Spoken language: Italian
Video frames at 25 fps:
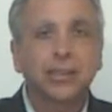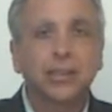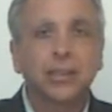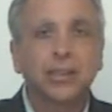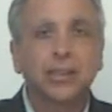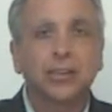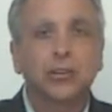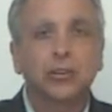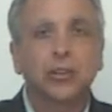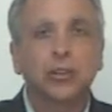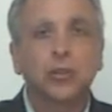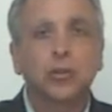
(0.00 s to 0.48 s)

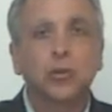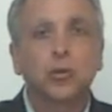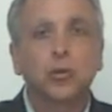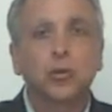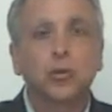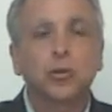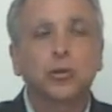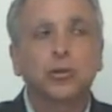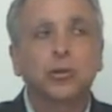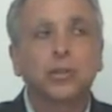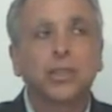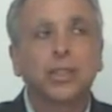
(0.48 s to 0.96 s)
che ci
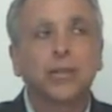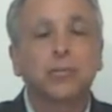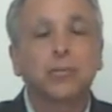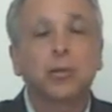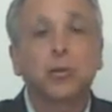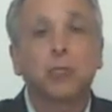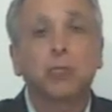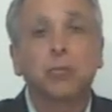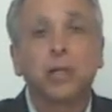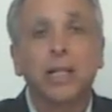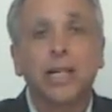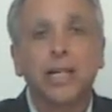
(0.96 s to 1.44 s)
sono dei
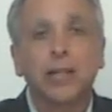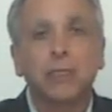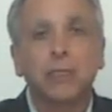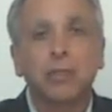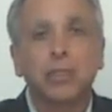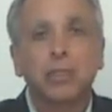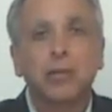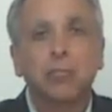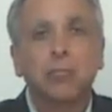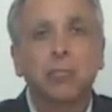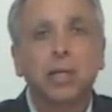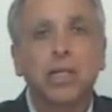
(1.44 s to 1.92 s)

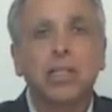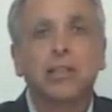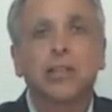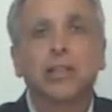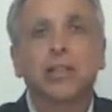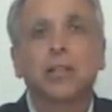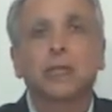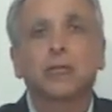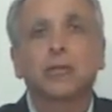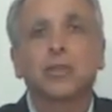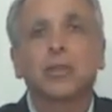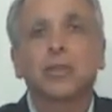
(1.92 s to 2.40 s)
problemi in
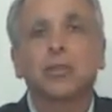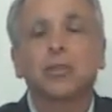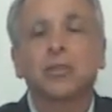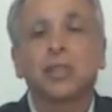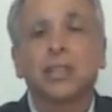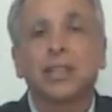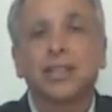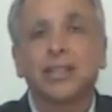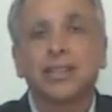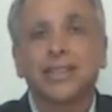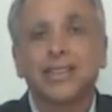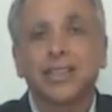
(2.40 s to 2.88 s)
merito alla
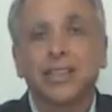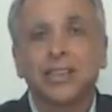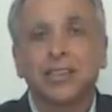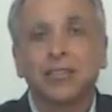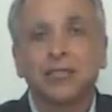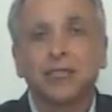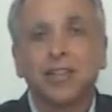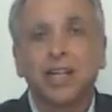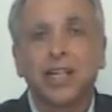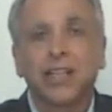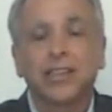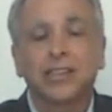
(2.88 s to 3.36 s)
questione che le è stata
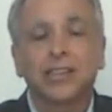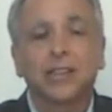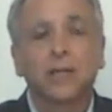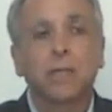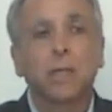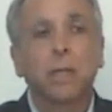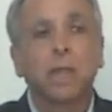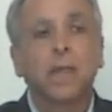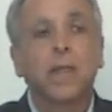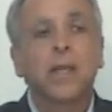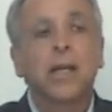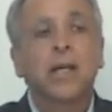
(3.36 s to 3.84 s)
inviata.
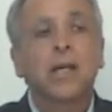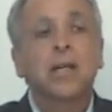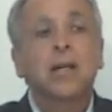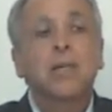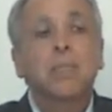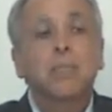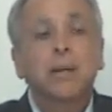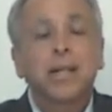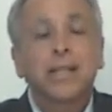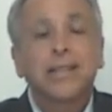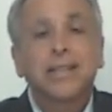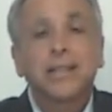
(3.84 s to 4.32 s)

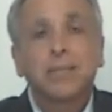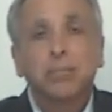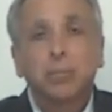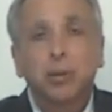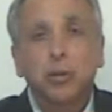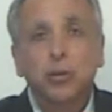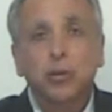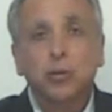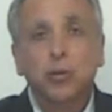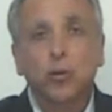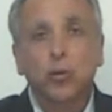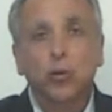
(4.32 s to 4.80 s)
Per
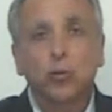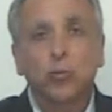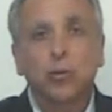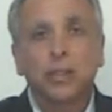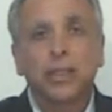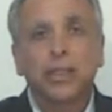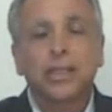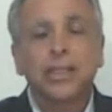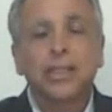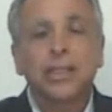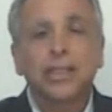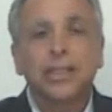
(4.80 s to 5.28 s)
esempio
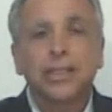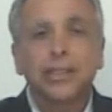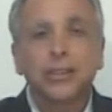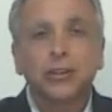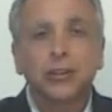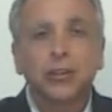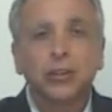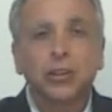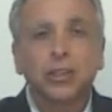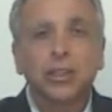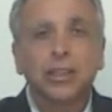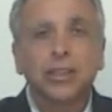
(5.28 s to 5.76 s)
scopre che la
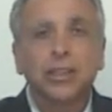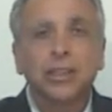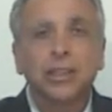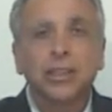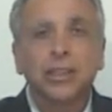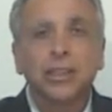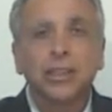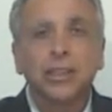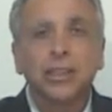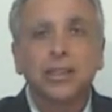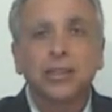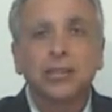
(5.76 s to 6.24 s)
legge
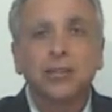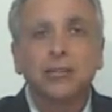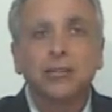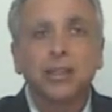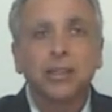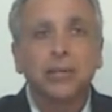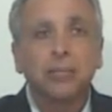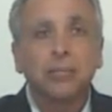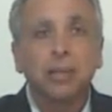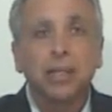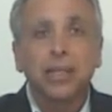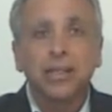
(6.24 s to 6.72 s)
che
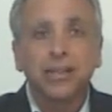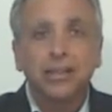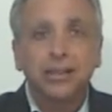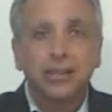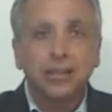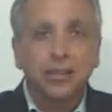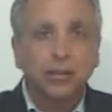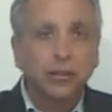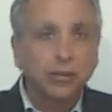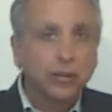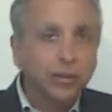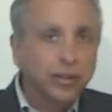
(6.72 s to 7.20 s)
dovrebbe
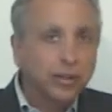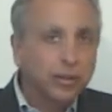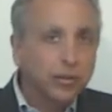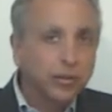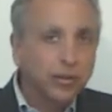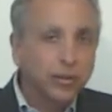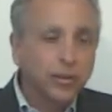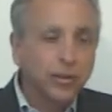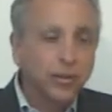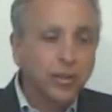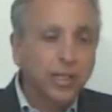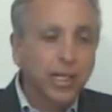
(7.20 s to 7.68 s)
essere
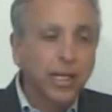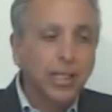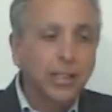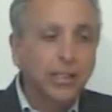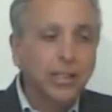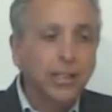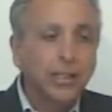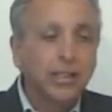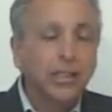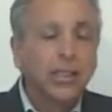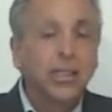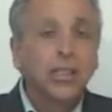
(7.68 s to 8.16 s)

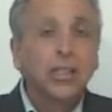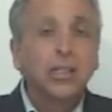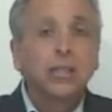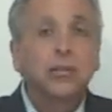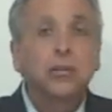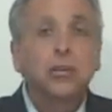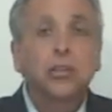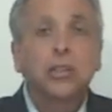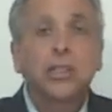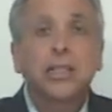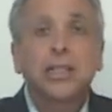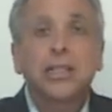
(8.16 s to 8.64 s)
incostituzionale
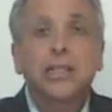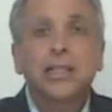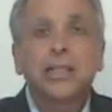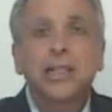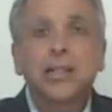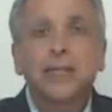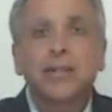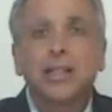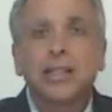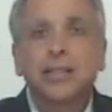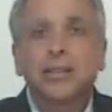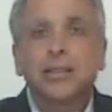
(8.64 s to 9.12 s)
non era
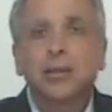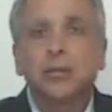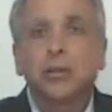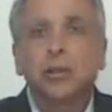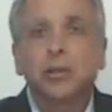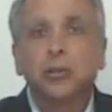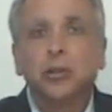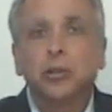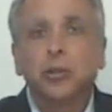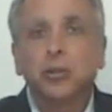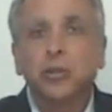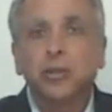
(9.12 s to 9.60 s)
rilevante
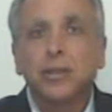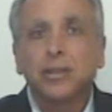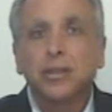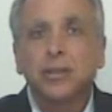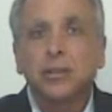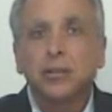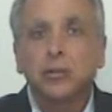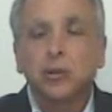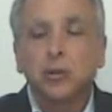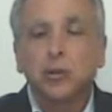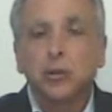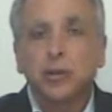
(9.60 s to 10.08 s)
per il
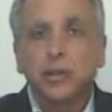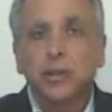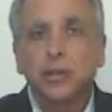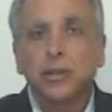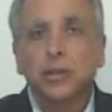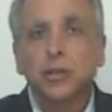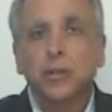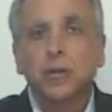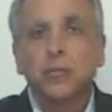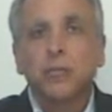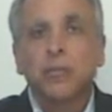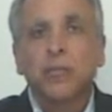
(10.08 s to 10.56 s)
giudizio in
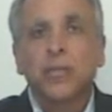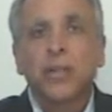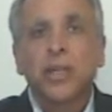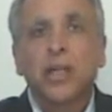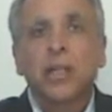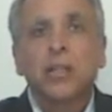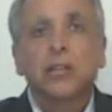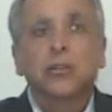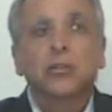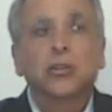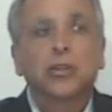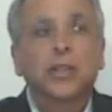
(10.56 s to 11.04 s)
corso
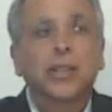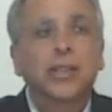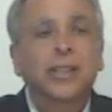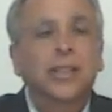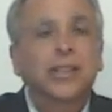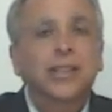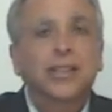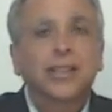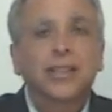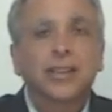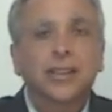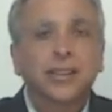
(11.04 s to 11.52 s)

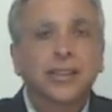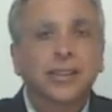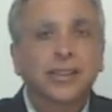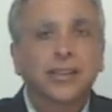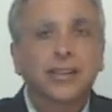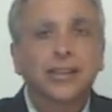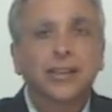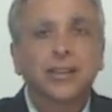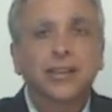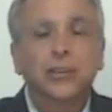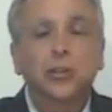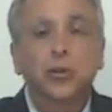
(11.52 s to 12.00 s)
cioè
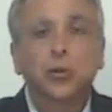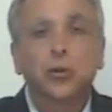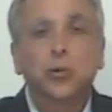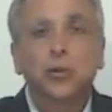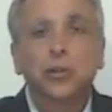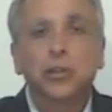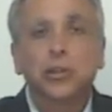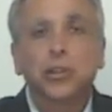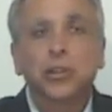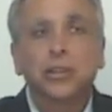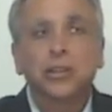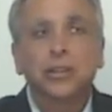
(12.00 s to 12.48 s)
eh, il
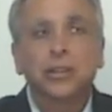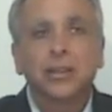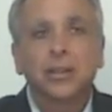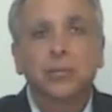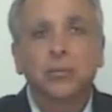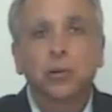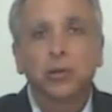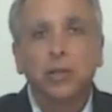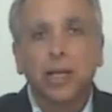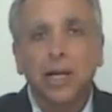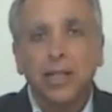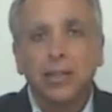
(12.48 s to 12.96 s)
giudice del
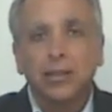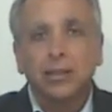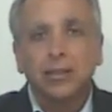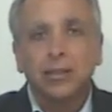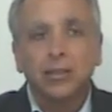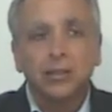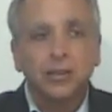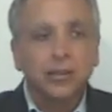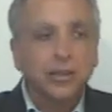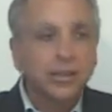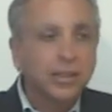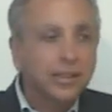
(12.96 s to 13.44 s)
tribunale
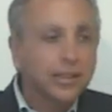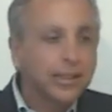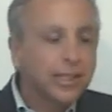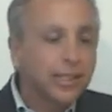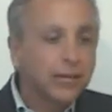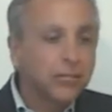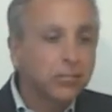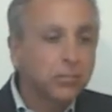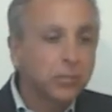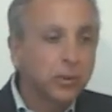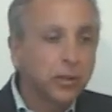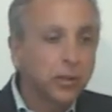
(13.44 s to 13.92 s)
nel nostro
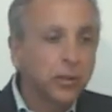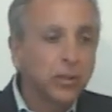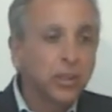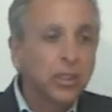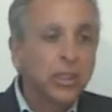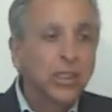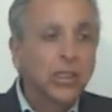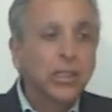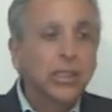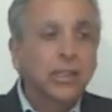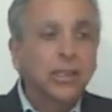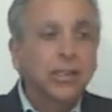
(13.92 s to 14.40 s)
esempio
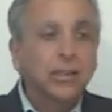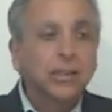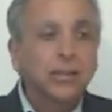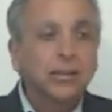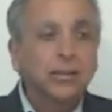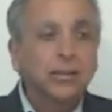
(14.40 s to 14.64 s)
eh,